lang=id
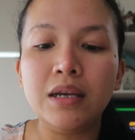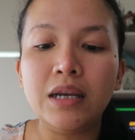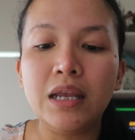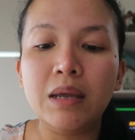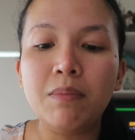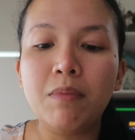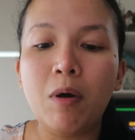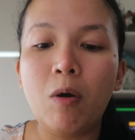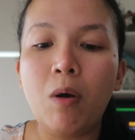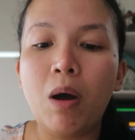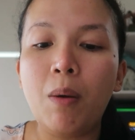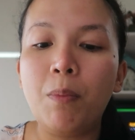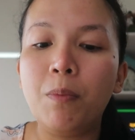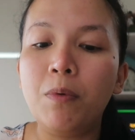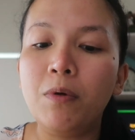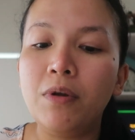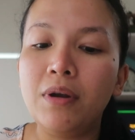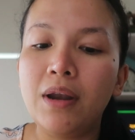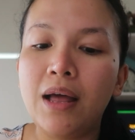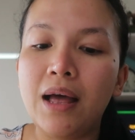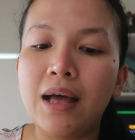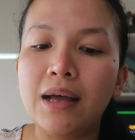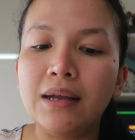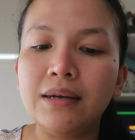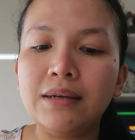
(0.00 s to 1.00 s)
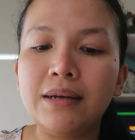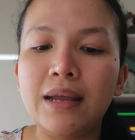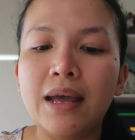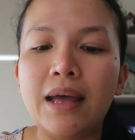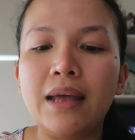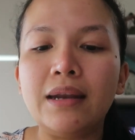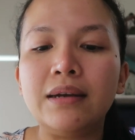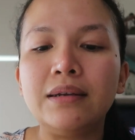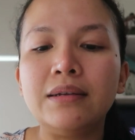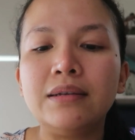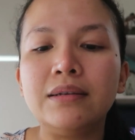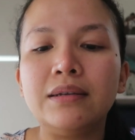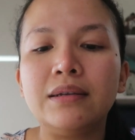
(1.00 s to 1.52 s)
dibawa pulang
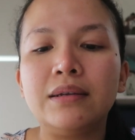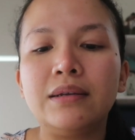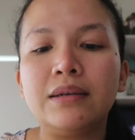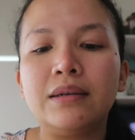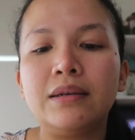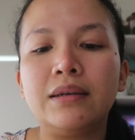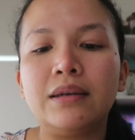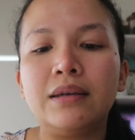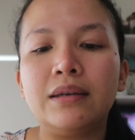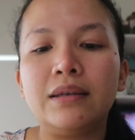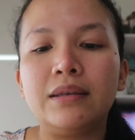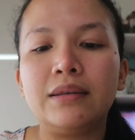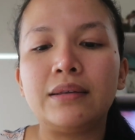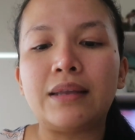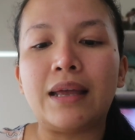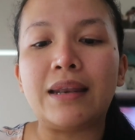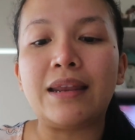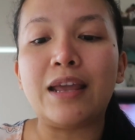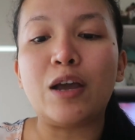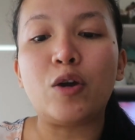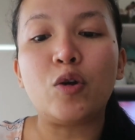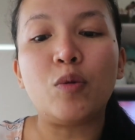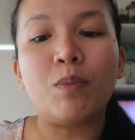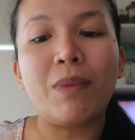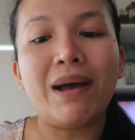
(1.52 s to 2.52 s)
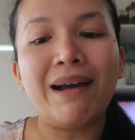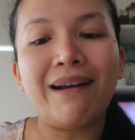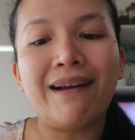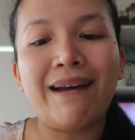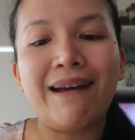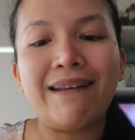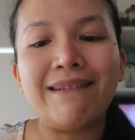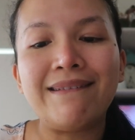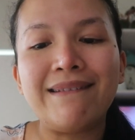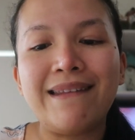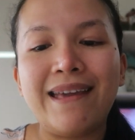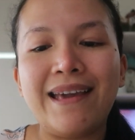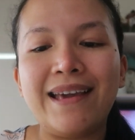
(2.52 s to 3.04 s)
dan tadi aku
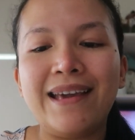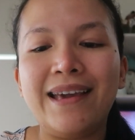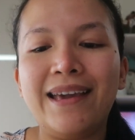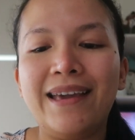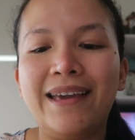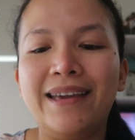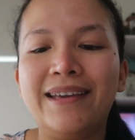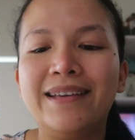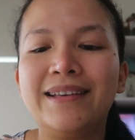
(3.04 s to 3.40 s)
makan deh